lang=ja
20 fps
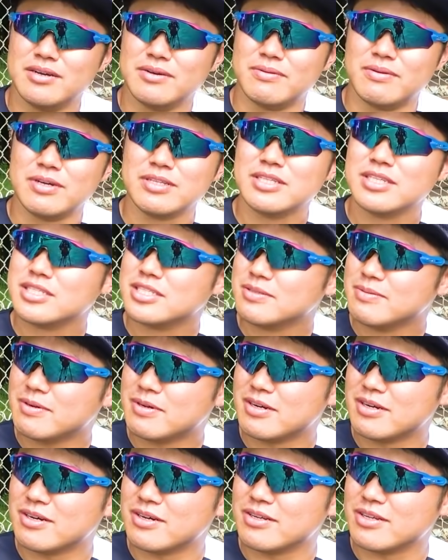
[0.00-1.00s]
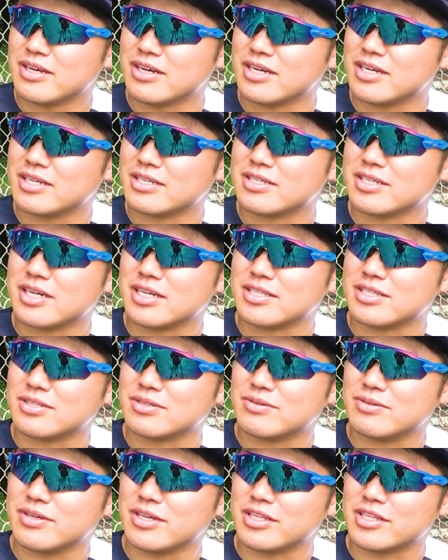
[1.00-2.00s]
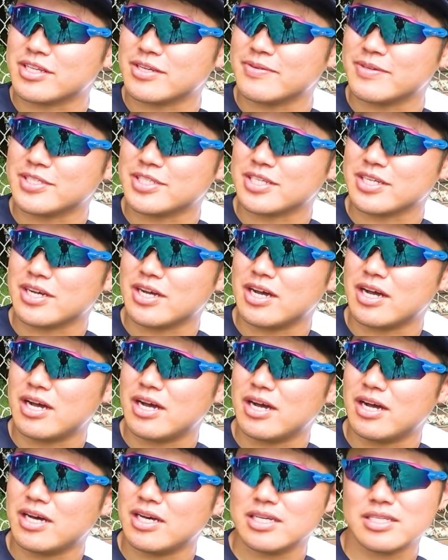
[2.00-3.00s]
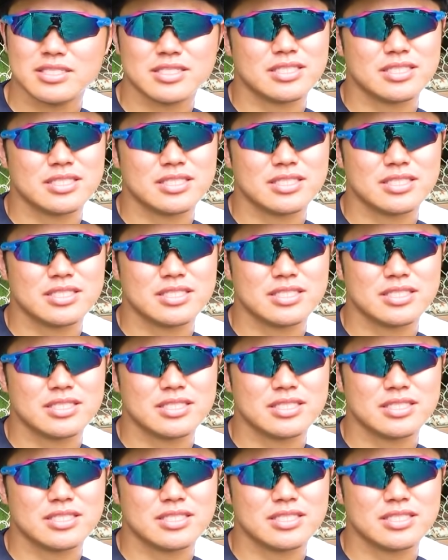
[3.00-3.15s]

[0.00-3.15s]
私も長らく監督をやってきましたが、